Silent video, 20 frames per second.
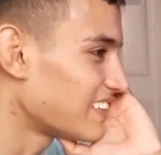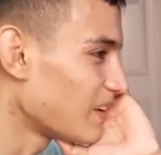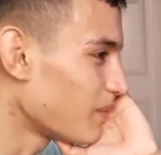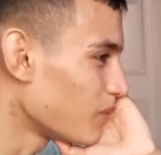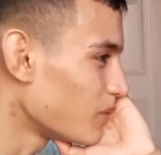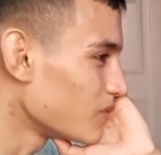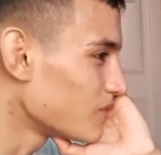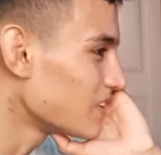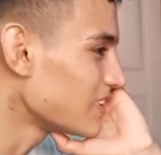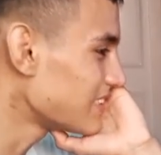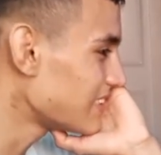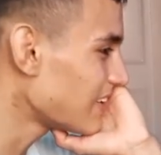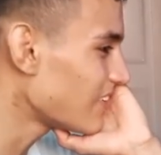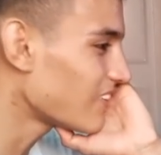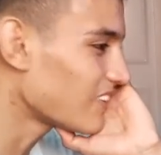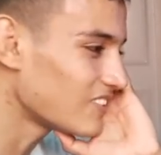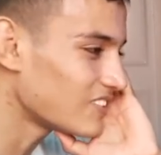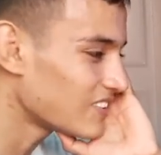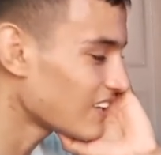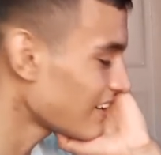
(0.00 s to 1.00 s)
En ese punto, en
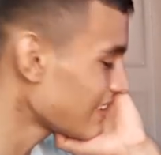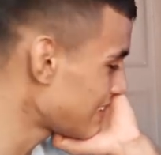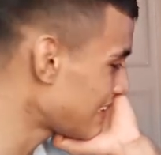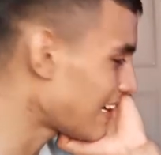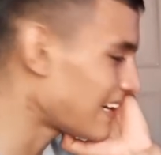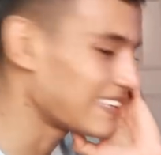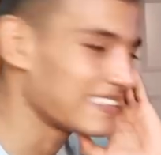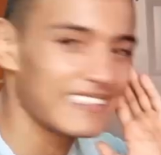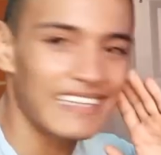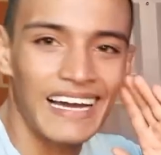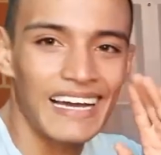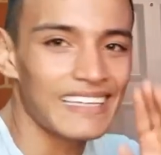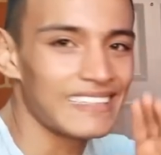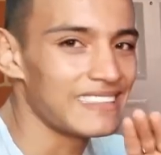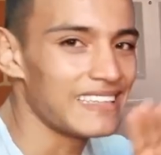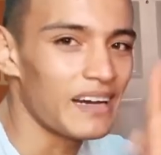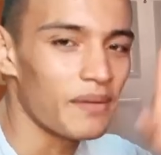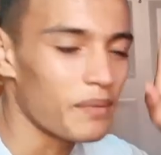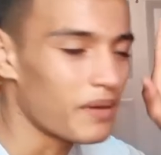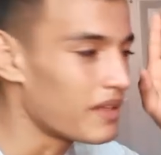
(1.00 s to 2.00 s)
serio, que ya, ya, ya,
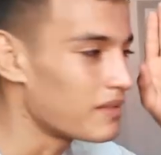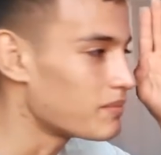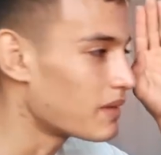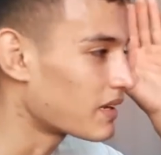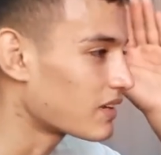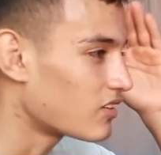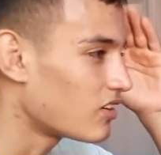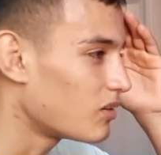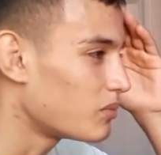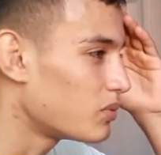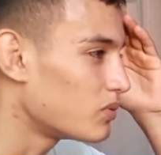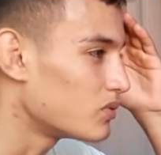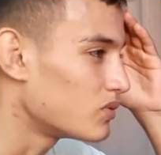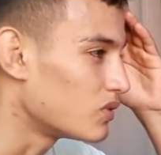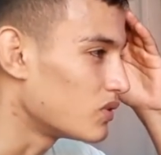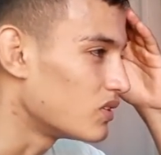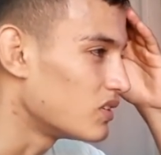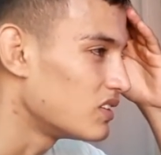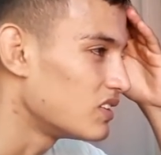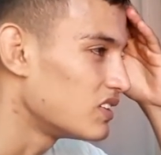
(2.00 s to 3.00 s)
ya me han marcado el punto.